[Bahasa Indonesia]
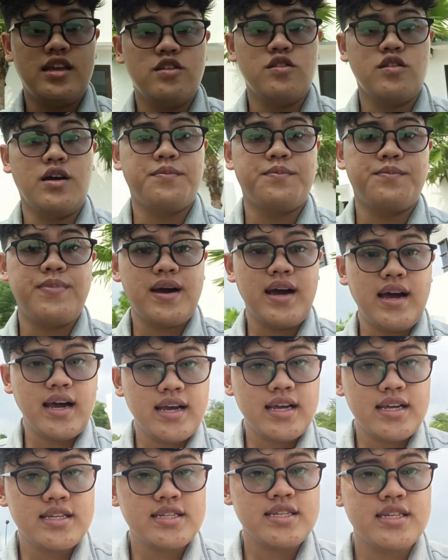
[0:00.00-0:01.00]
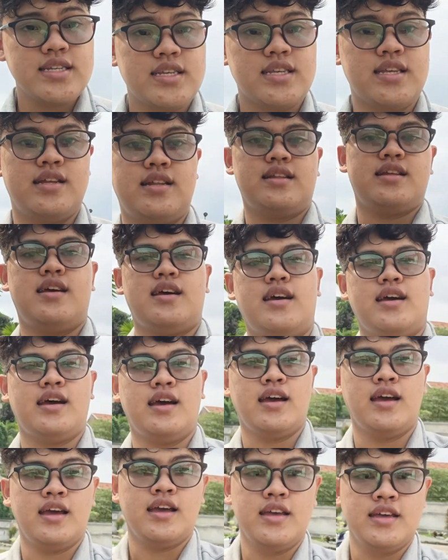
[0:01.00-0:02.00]
juga pas. Nah,
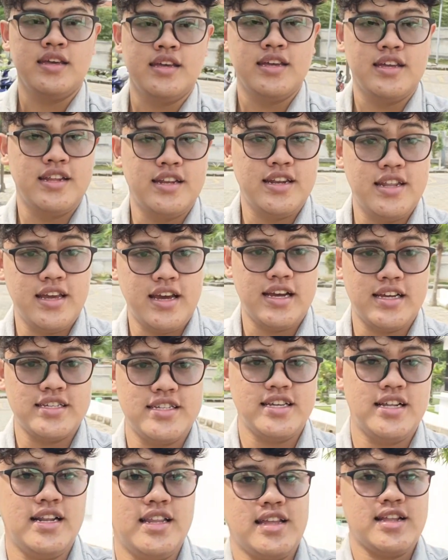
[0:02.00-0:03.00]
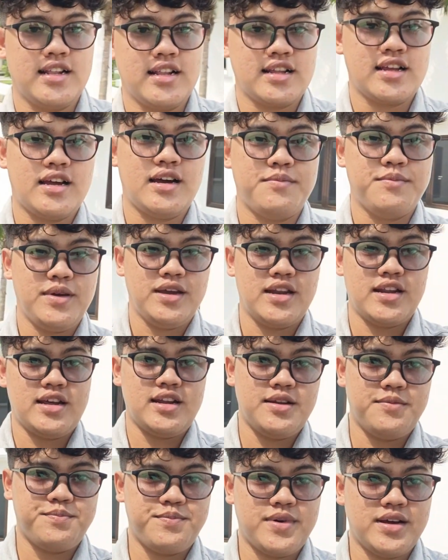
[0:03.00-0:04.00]
ini hasilnya kamera
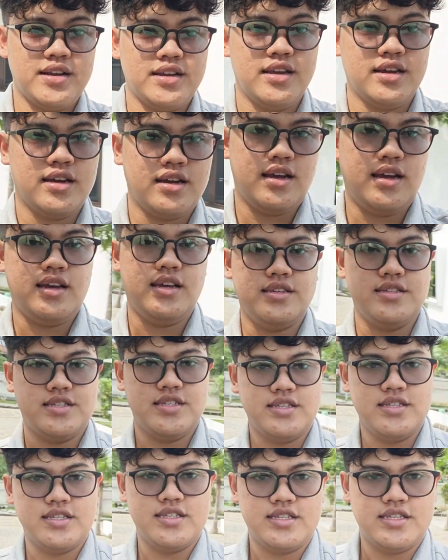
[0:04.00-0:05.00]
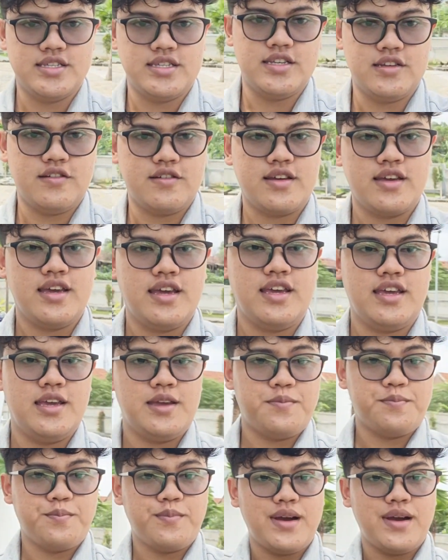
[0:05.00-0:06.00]
depannya guys. Oke. Okay.